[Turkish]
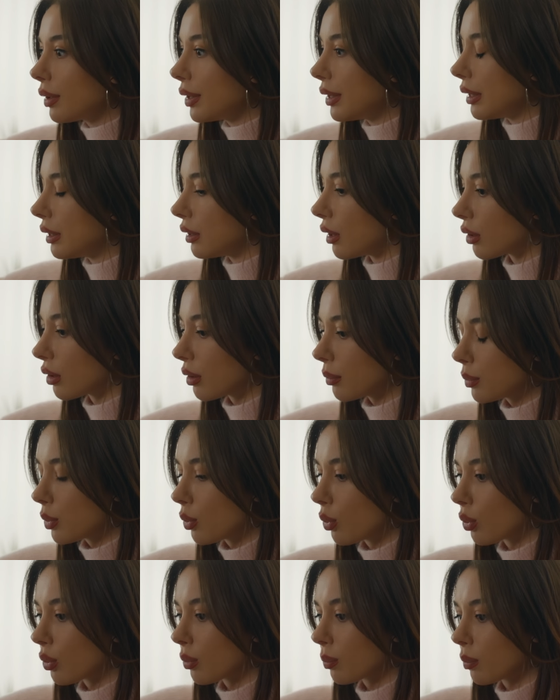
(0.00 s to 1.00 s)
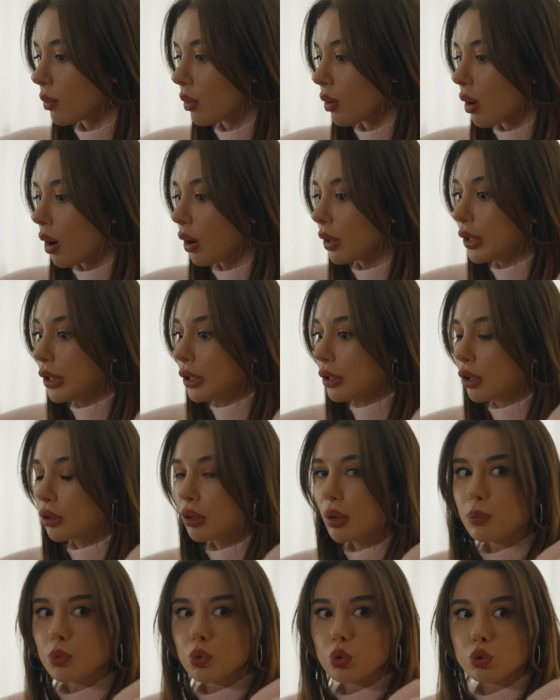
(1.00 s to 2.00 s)
İnanamıyorum. Ay
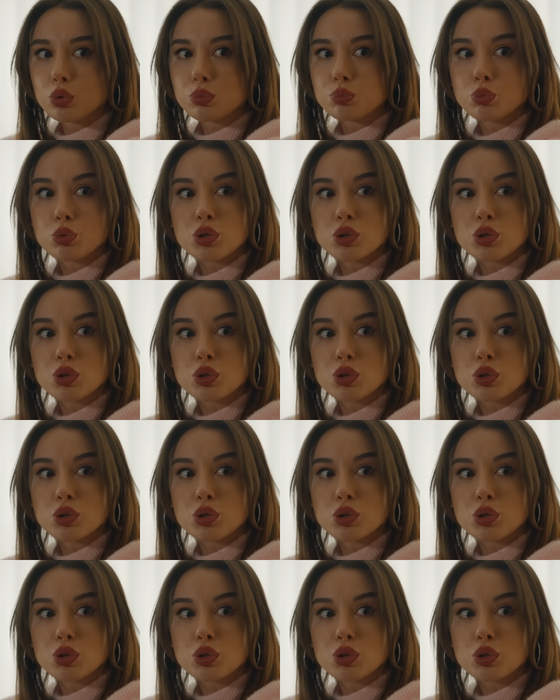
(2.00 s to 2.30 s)
inanamıyorum